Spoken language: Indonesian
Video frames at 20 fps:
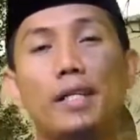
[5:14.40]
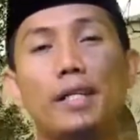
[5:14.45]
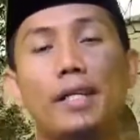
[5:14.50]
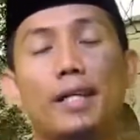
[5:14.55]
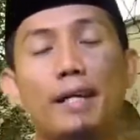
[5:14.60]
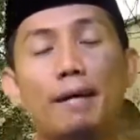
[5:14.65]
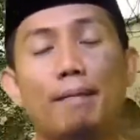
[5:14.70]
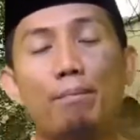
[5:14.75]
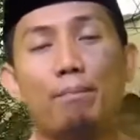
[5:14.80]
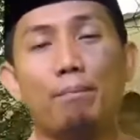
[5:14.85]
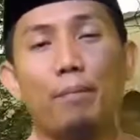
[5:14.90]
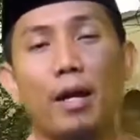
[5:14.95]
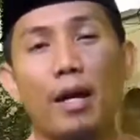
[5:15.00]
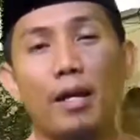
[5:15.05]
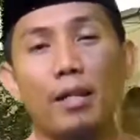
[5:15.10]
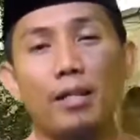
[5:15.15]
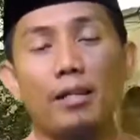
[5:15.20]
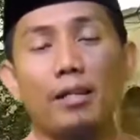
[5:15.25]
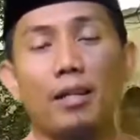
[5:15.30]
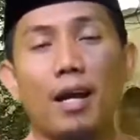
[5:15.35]
yang
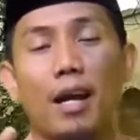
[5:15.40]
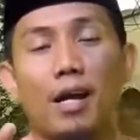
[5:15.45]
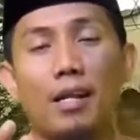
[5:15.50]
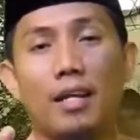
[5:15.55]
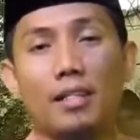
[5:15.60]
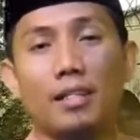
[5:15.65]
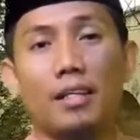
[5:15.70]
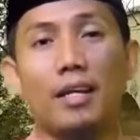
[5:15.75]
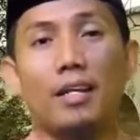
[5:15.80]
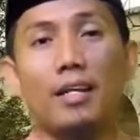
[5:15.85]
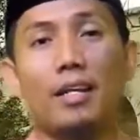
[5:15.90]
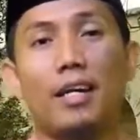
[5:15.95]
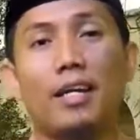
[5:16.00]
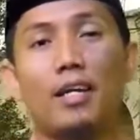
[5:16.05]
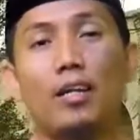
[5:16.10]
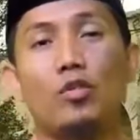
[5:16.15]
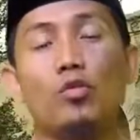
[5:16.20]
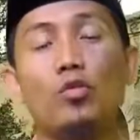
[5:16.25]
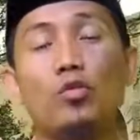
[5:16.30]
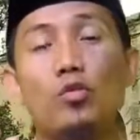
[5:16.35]
keempat, anak yang
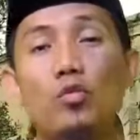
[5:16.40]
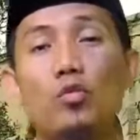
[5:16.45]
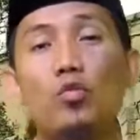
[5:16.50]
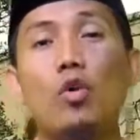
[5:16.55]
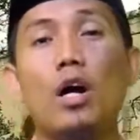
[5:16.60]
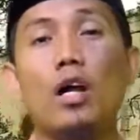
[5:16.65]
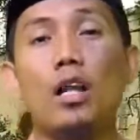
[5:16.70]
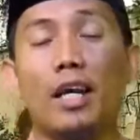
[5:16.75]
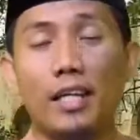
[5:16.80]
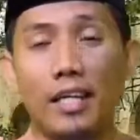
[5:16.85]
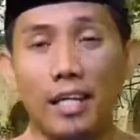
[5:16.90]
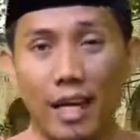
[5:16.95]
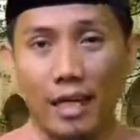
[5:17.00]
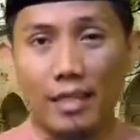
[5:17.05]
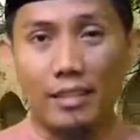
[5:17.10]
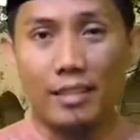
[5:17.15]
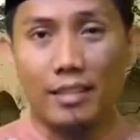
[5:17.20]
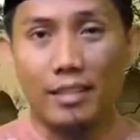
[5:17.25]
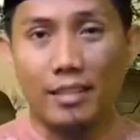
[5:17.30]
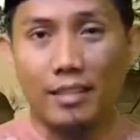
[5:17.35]
lahir itu dua laki-laki.